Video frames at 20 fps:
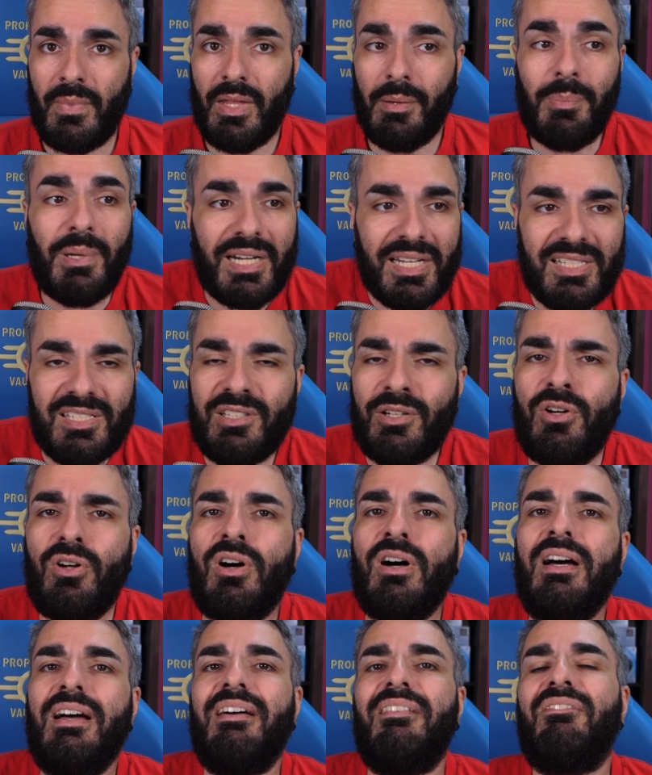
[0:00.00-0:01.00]
Perché se no
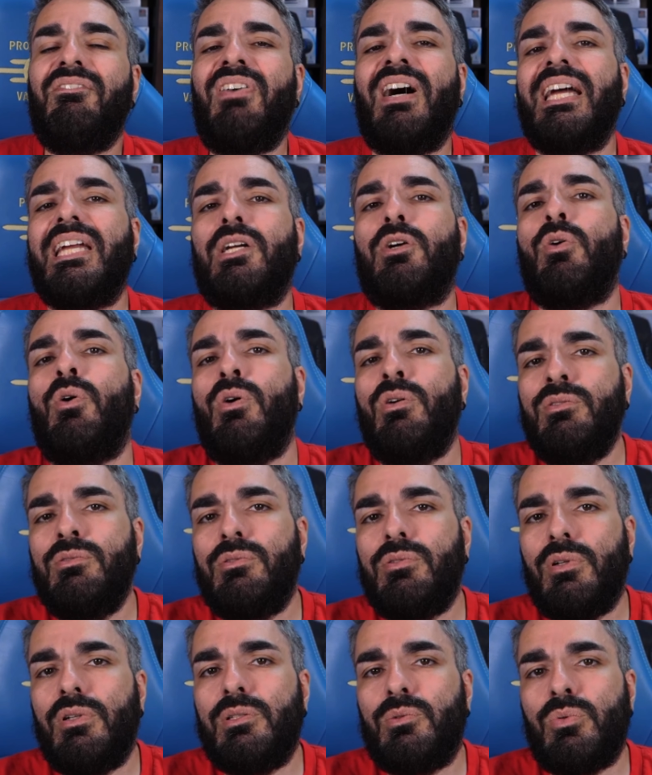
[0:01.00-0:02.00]
vai
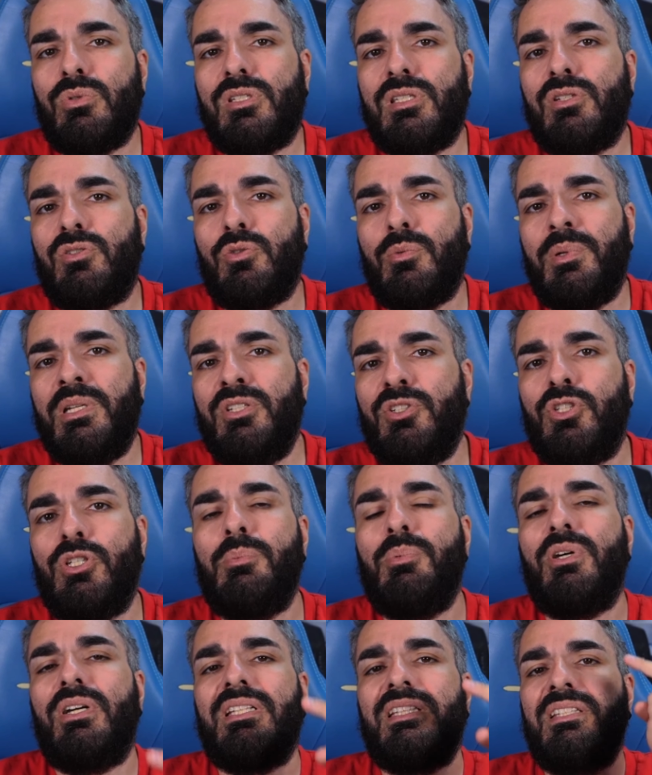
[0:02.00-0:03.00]
contro il tuo stesso
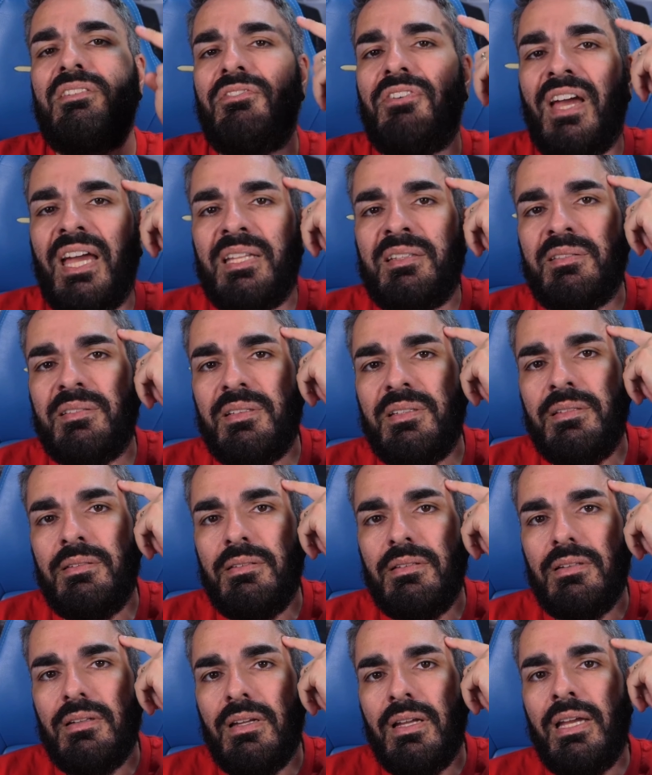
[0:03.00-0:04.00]
principio che difendi
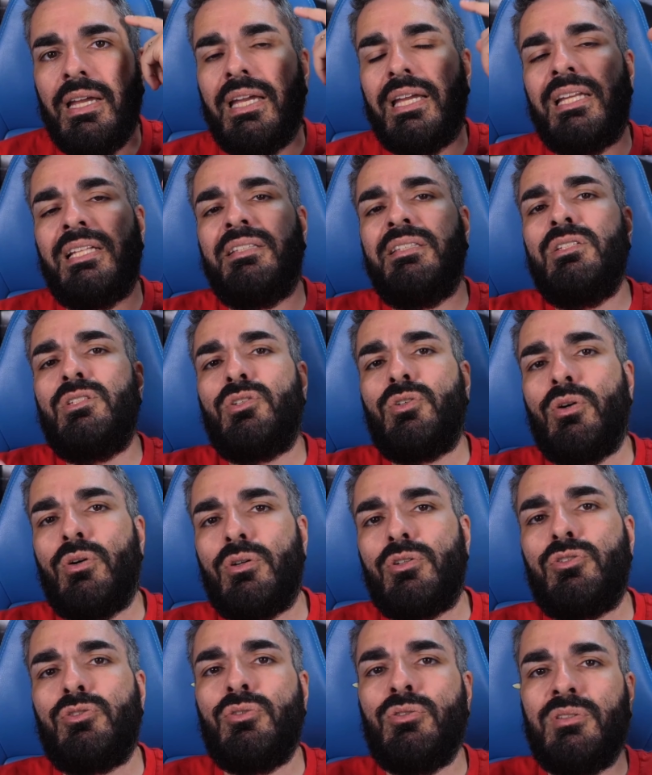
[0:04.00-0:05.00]
il
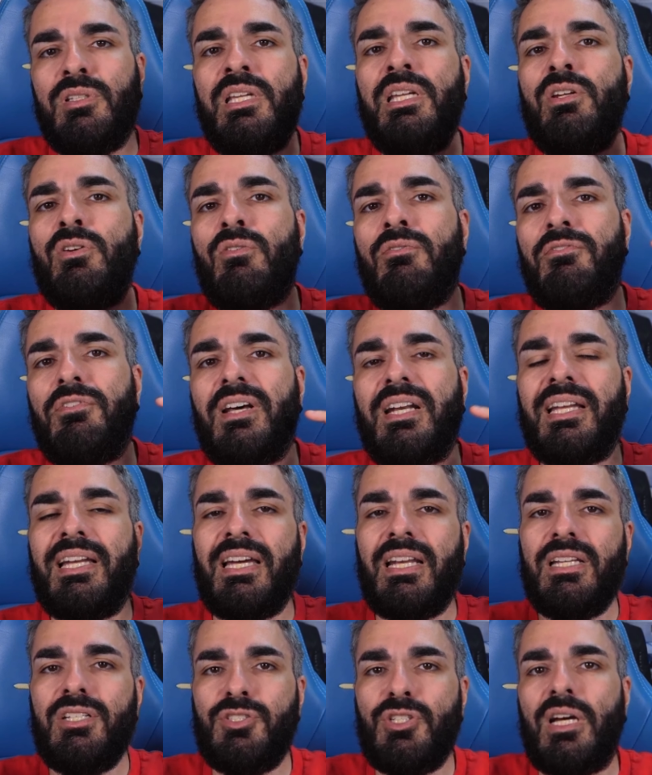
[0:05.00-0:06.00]
discorso di non far
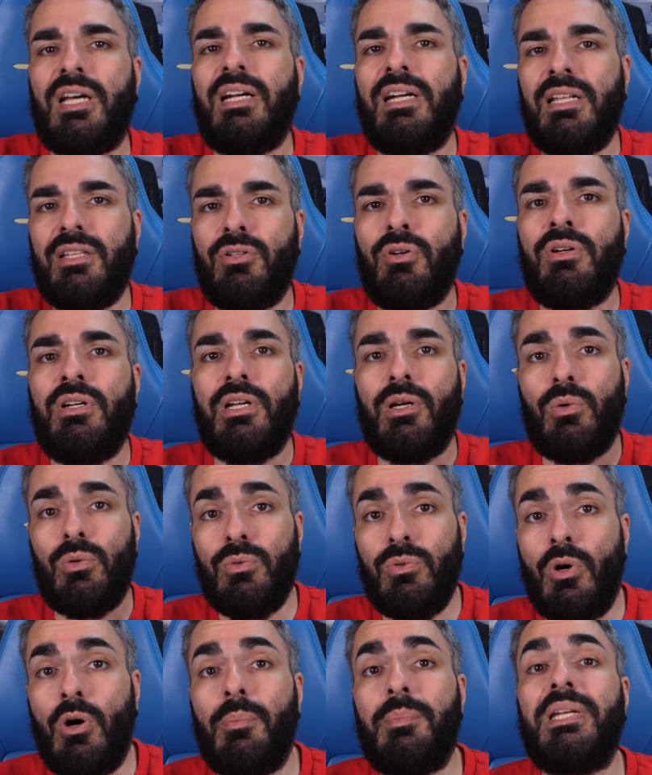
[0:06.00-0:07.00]
gareggiare le donne con
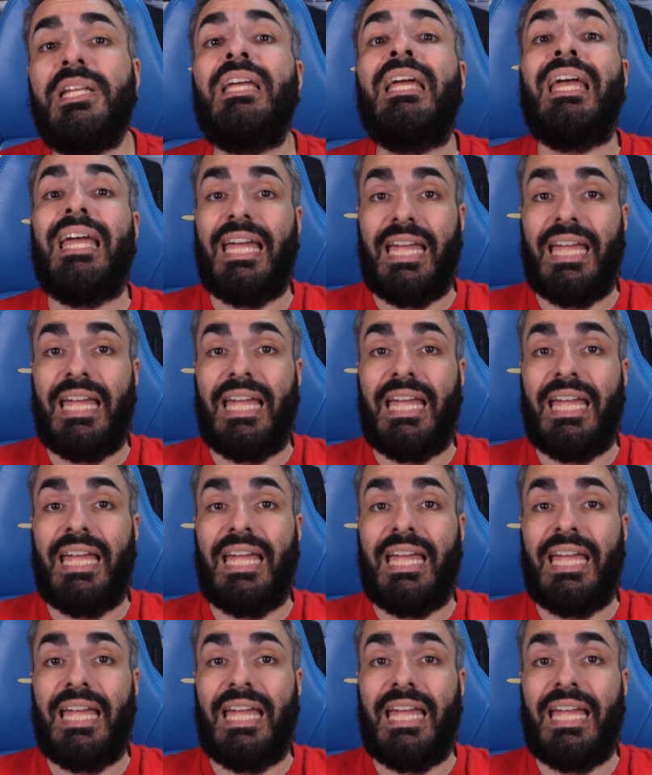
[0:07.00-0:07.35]
gli uomini.